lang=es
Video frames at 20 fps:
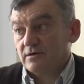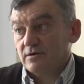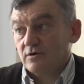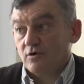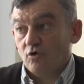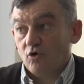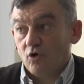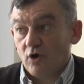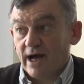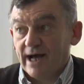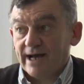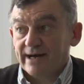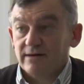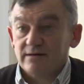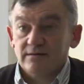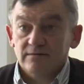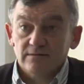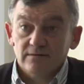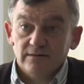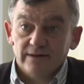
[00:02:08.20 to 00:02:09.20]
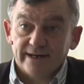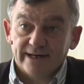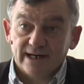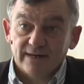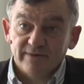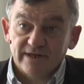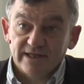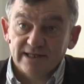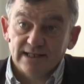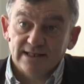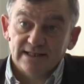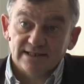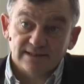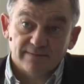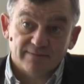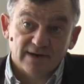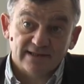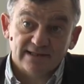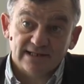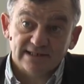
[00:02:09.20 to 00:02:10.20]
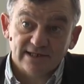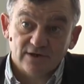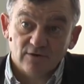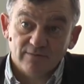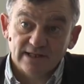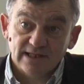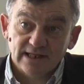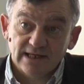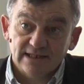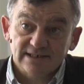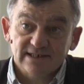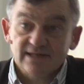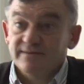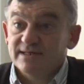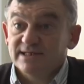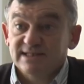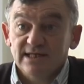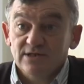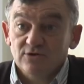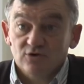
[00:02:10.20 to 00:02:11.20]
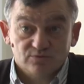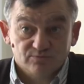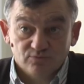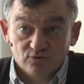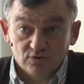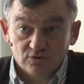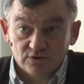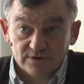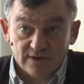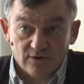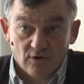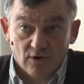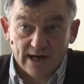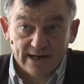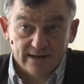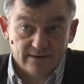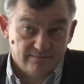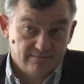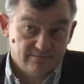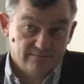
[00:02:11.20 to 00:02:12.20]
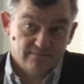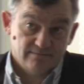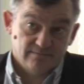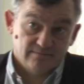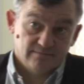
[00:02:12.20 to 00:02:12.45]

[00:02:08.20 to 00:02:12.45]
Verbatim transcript: colocar ramilletes de plantas aromáticas en distintos puntos del hogar. ¡Qué